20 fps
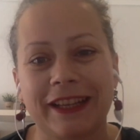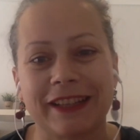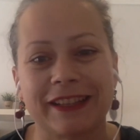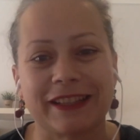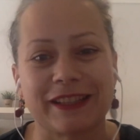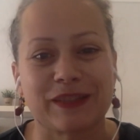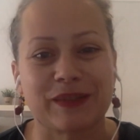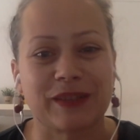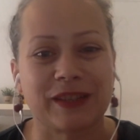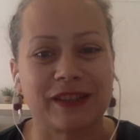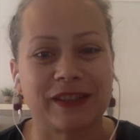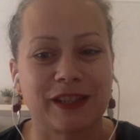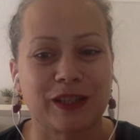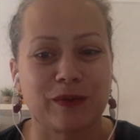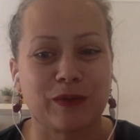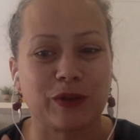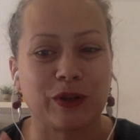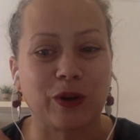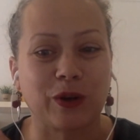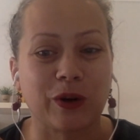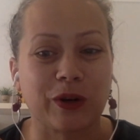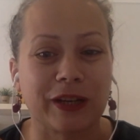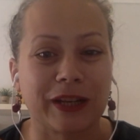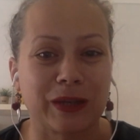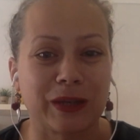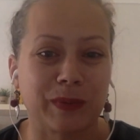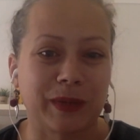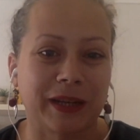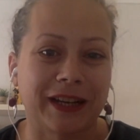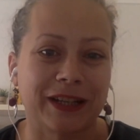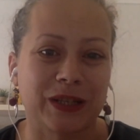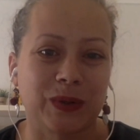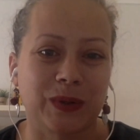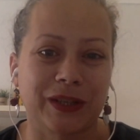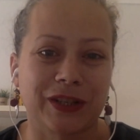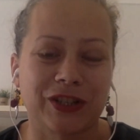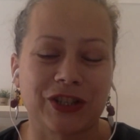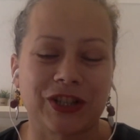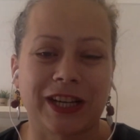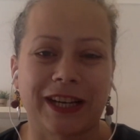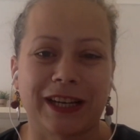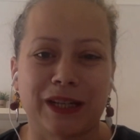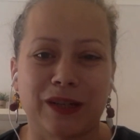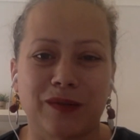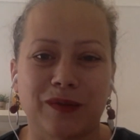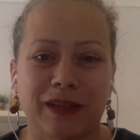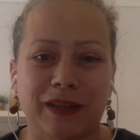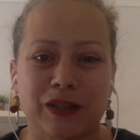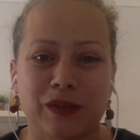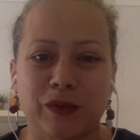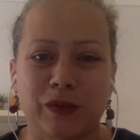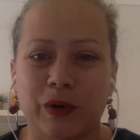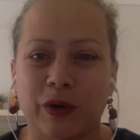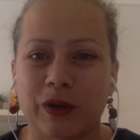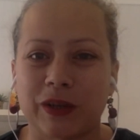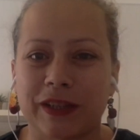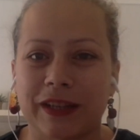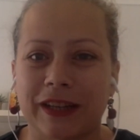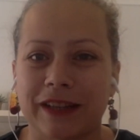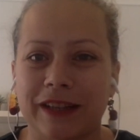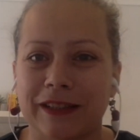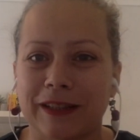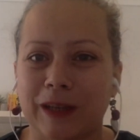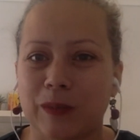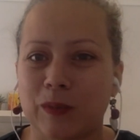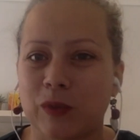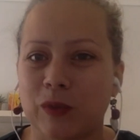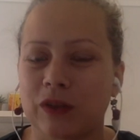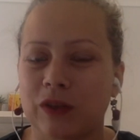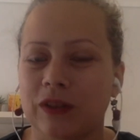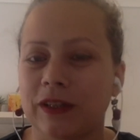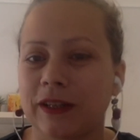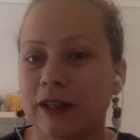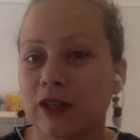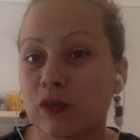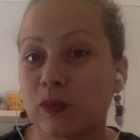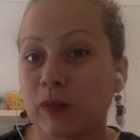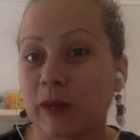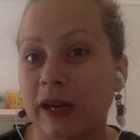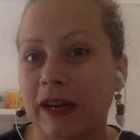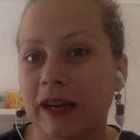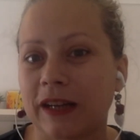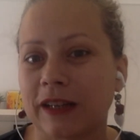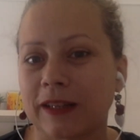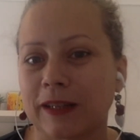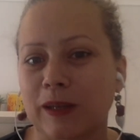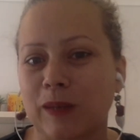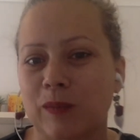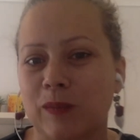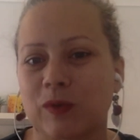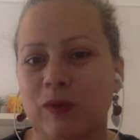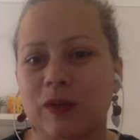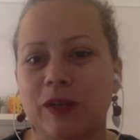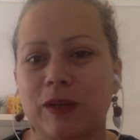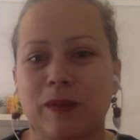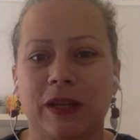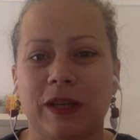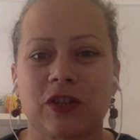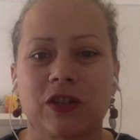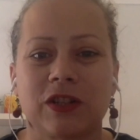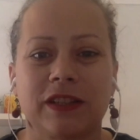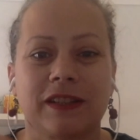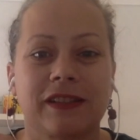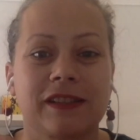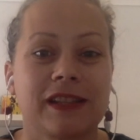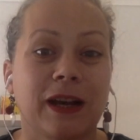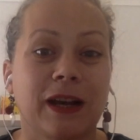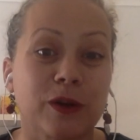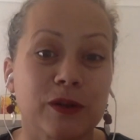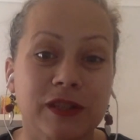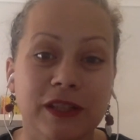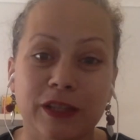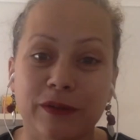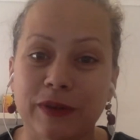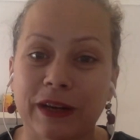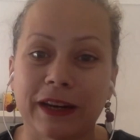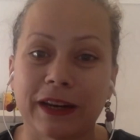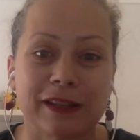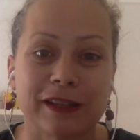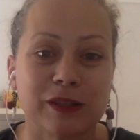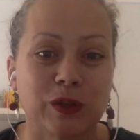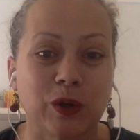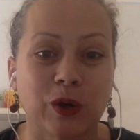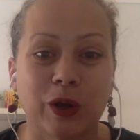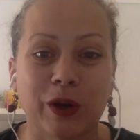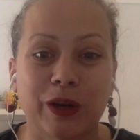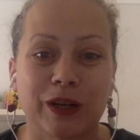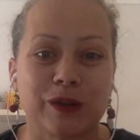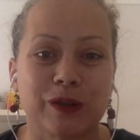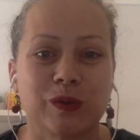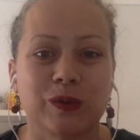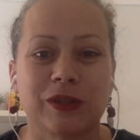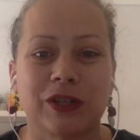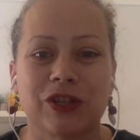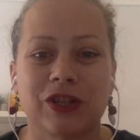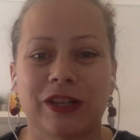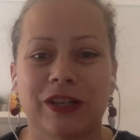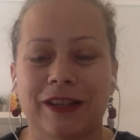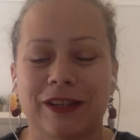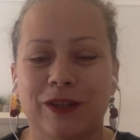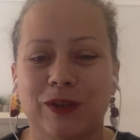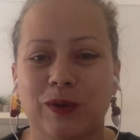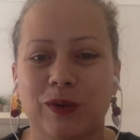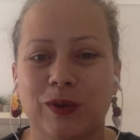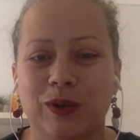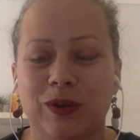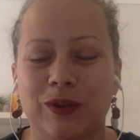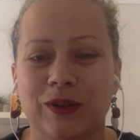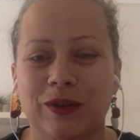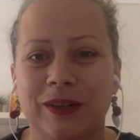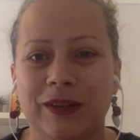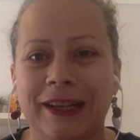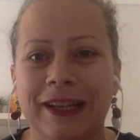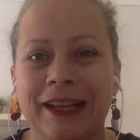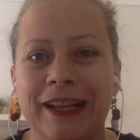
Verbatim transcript: deswegen sich für die Online-Beratung entscheiden, weil es vor Ort keinen Therapeuten ihrer Sprache gibt oder Menschen, die das Haus nicht verlassen können aus unterschiedlichen Gründen